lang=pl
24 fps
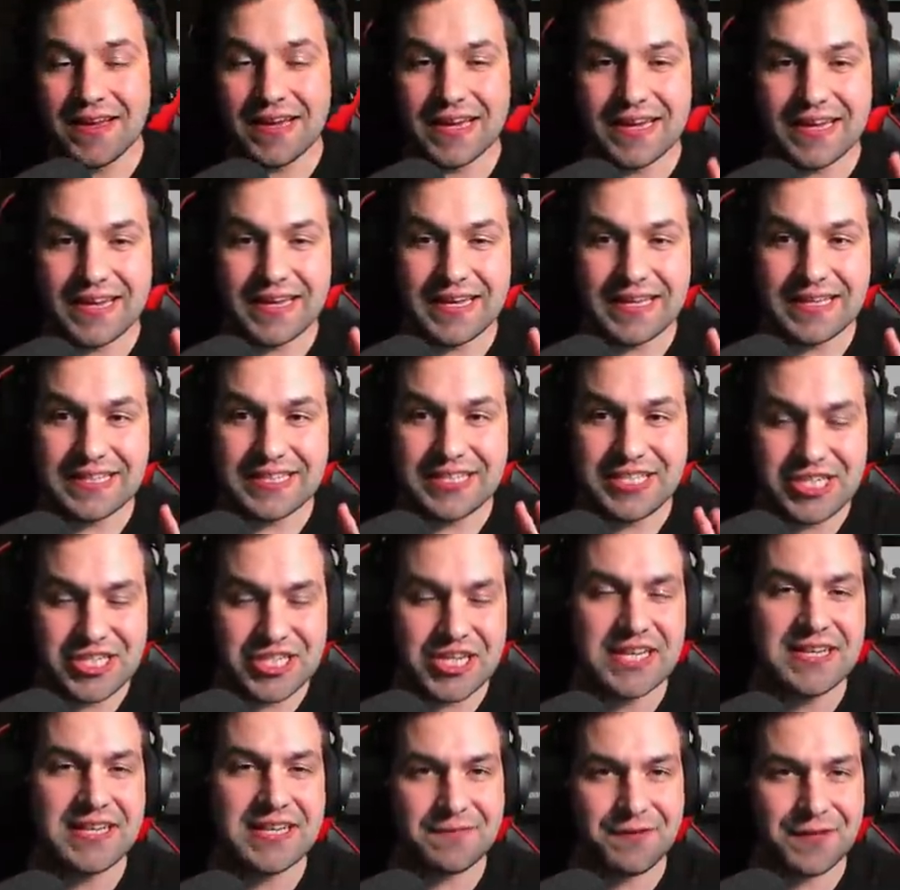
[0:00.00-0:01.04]
Yy,
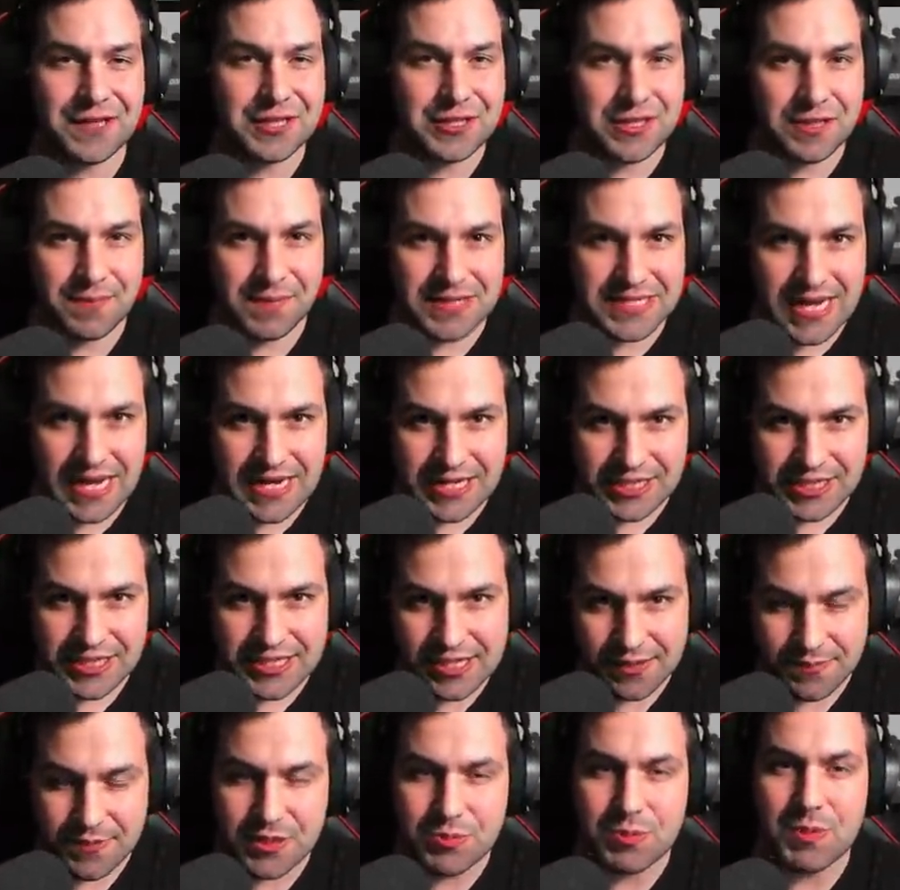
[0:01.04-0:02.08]
dzisiaj na kwadratowej masakrze
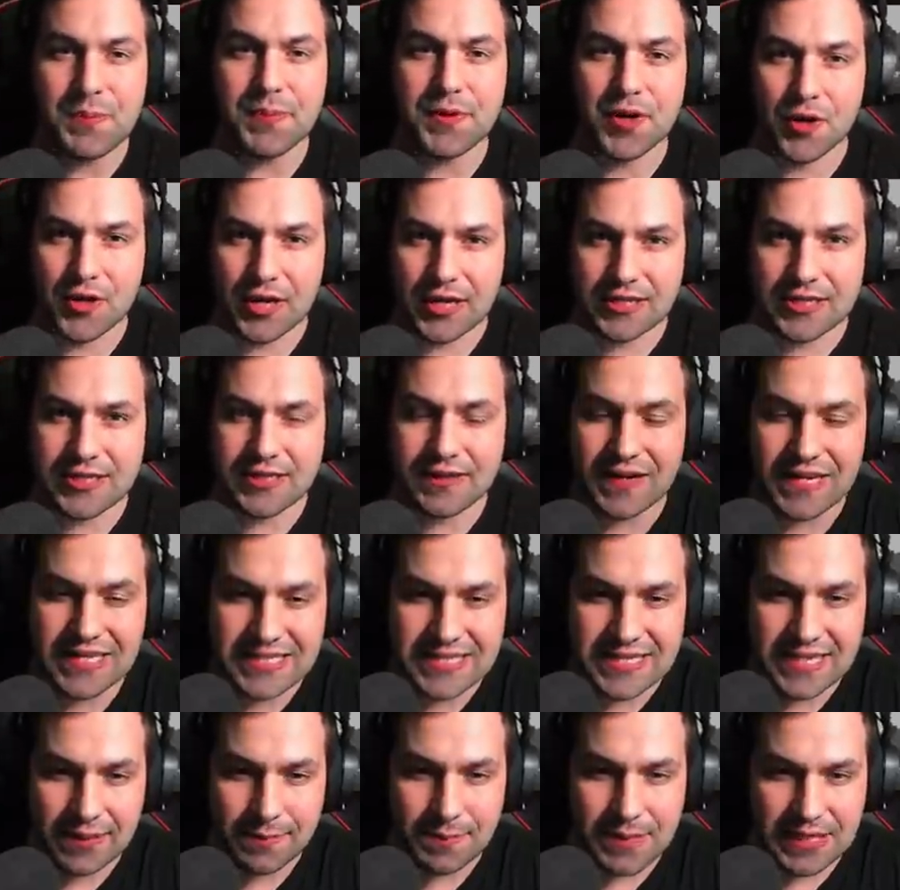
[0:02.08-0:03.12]
zrobiliśmy projekt wraz
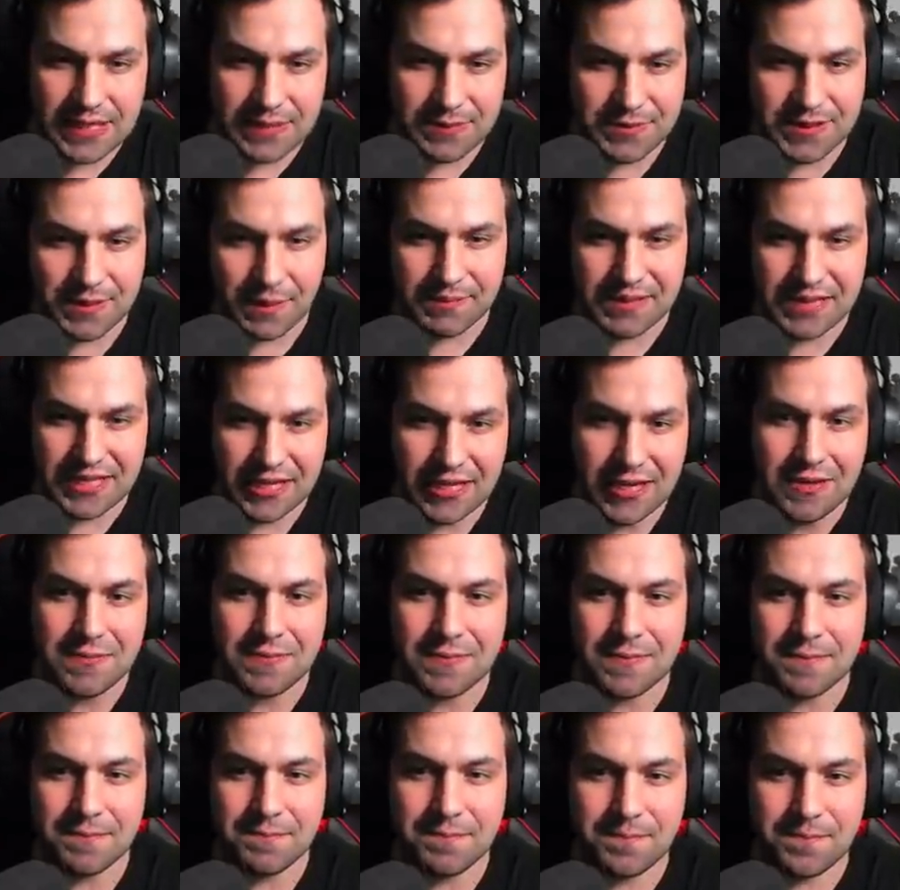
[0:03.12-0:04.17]
z Jagmikiem, siema Miki,
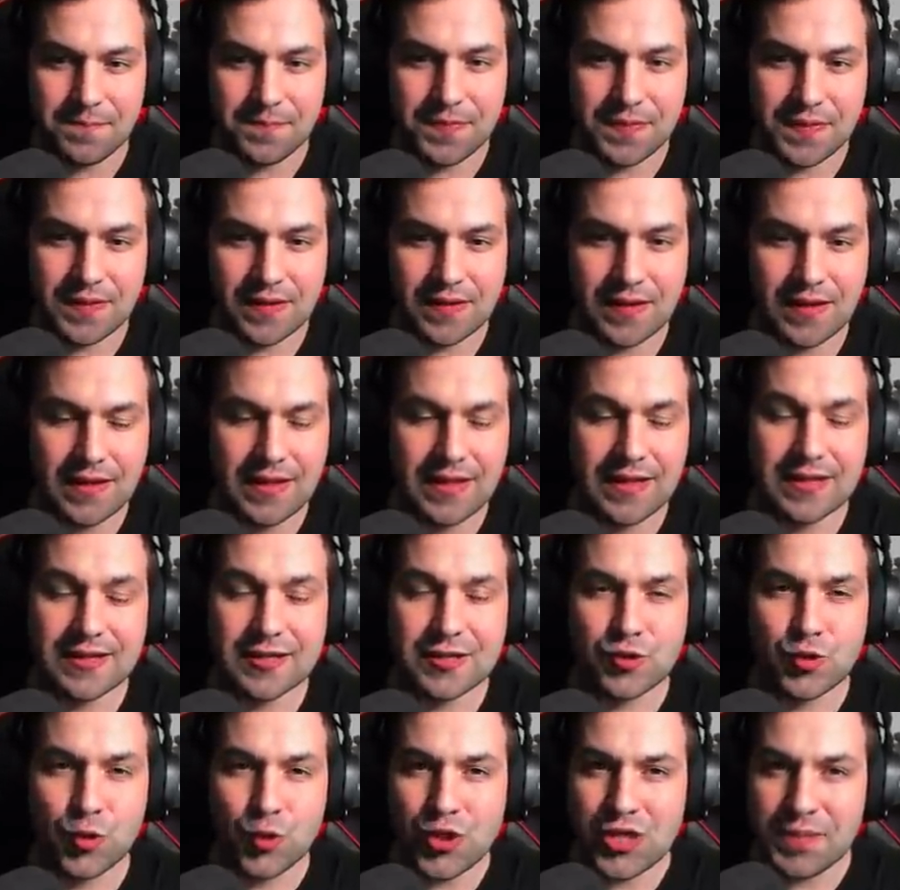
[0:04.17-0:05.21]
Ejka.
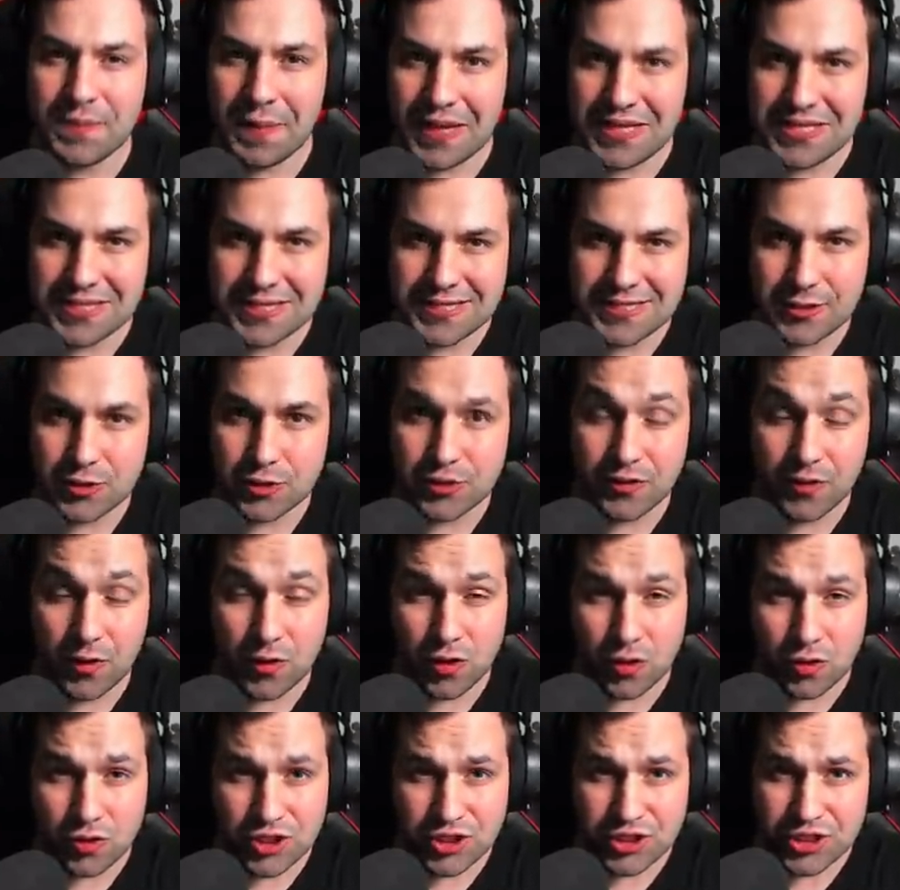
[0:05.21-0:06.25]
który będzie nas kosztował
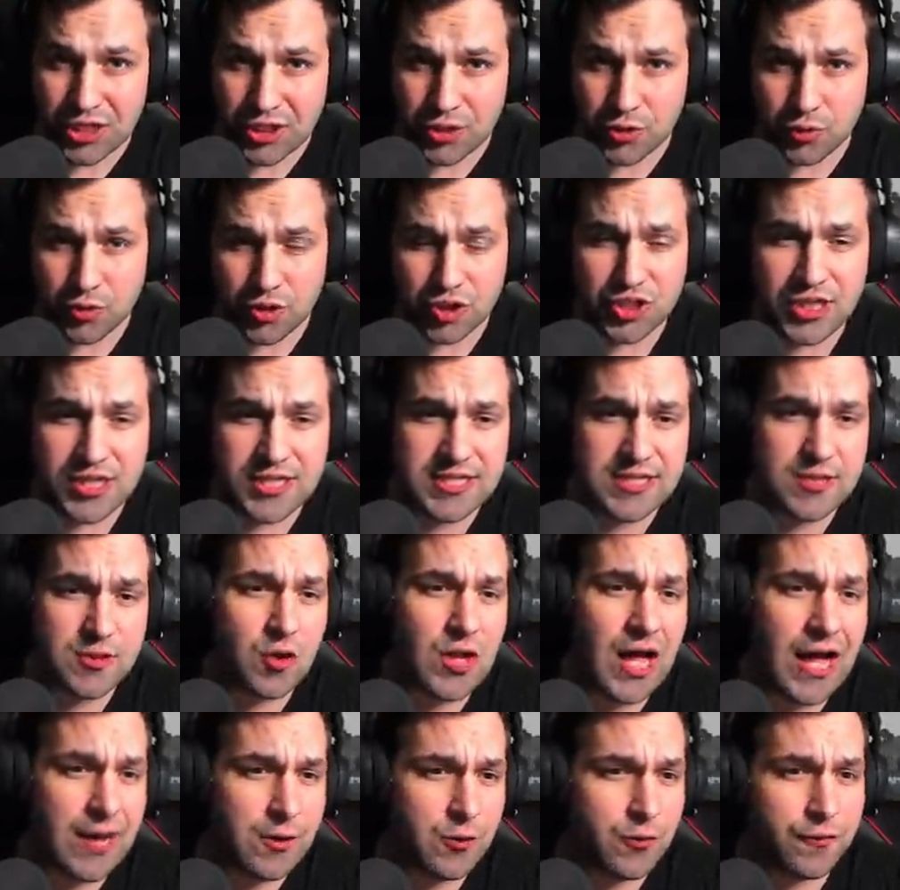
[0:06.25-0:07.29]
około 10 tysięcy
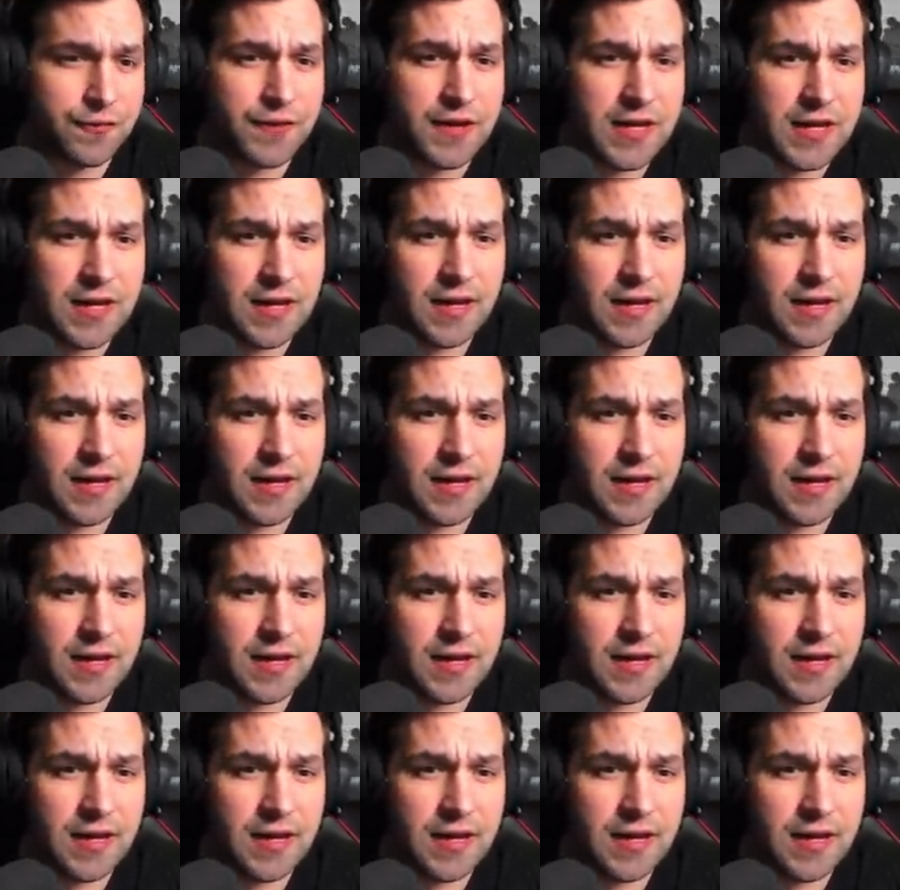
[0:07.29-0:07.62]
dolarów.